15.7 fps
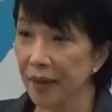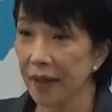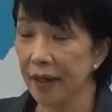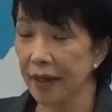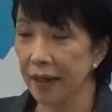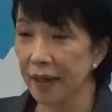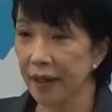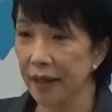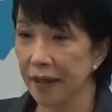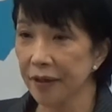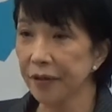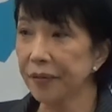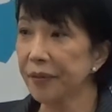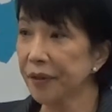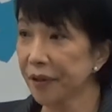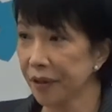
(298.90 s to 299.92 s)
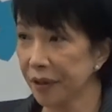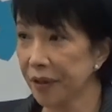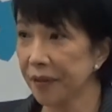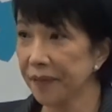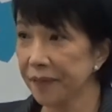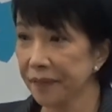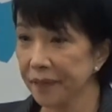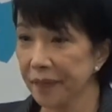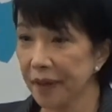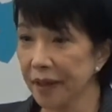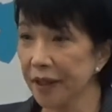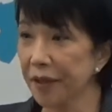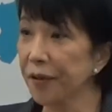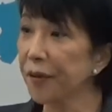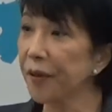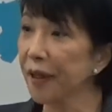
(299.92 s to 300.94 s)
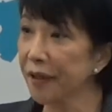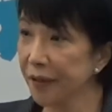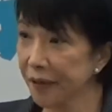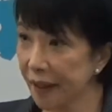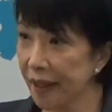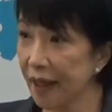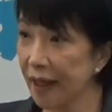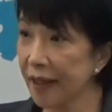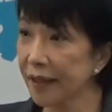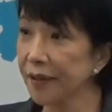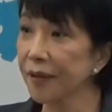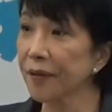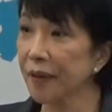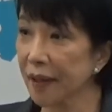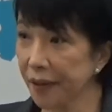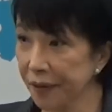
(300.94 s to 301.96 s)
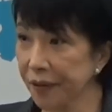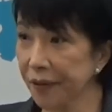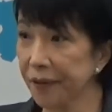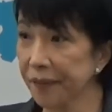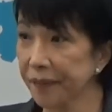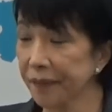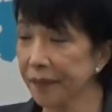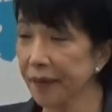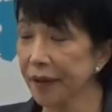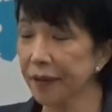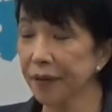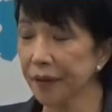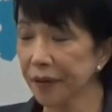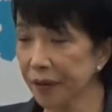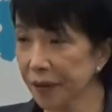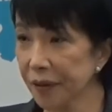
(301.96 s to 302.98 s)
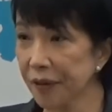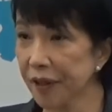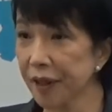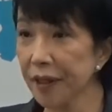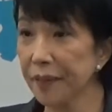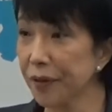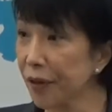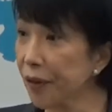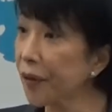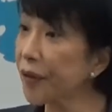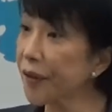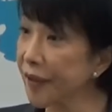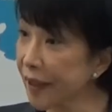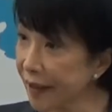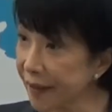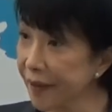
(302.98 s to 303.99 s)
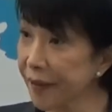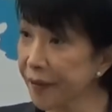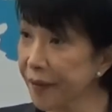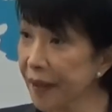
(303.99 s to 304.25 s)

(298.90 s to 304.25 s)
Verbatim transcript: えー、いうものを、まあ、広げるかどうかと、まあ、いうこと、しかも公正性を